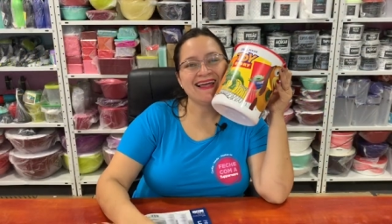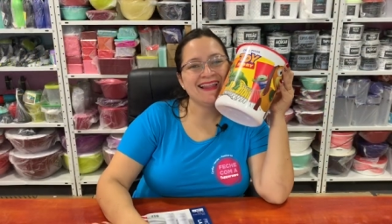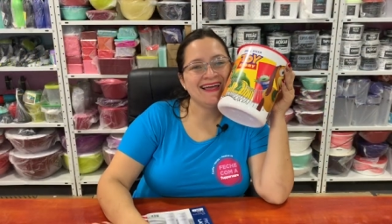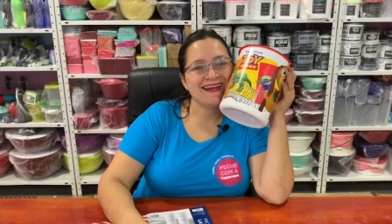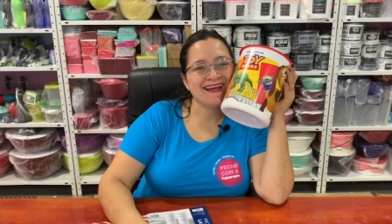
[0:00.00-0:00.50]

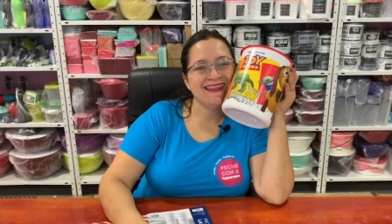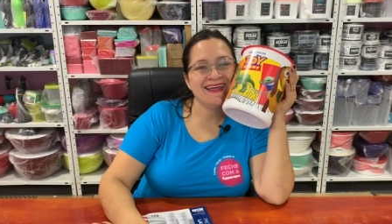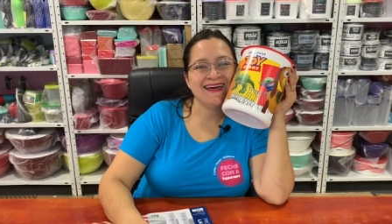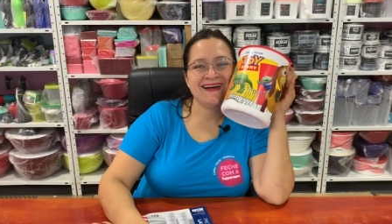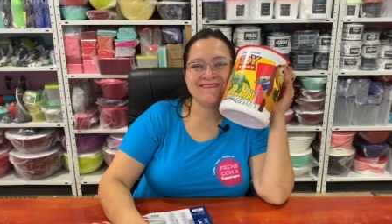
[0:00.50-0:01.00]
galera,
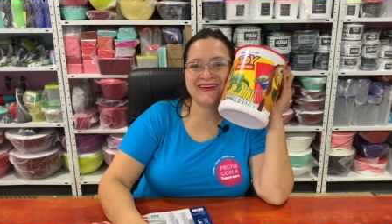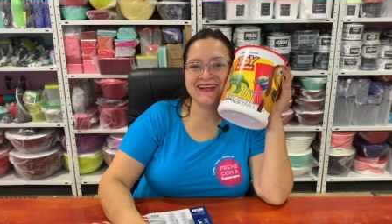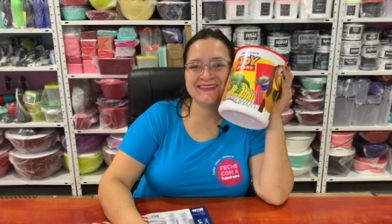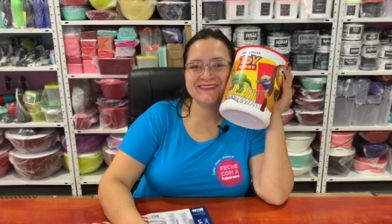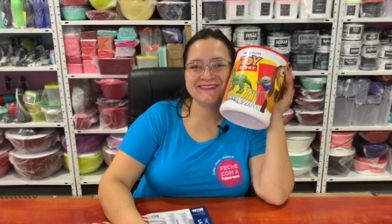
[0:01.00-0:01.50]
galera,
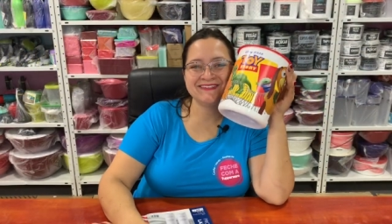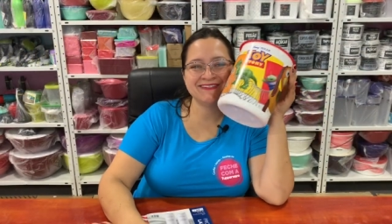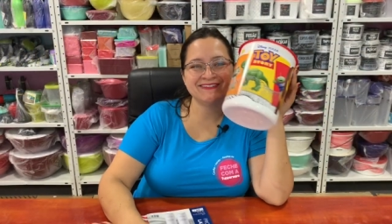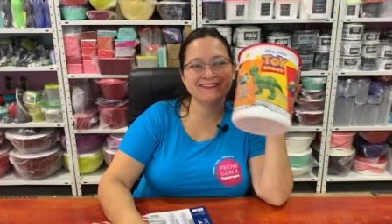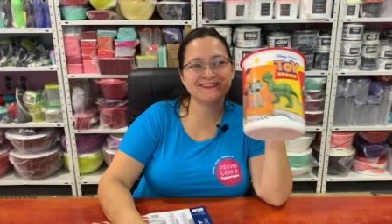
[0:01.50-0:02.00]
para tudo!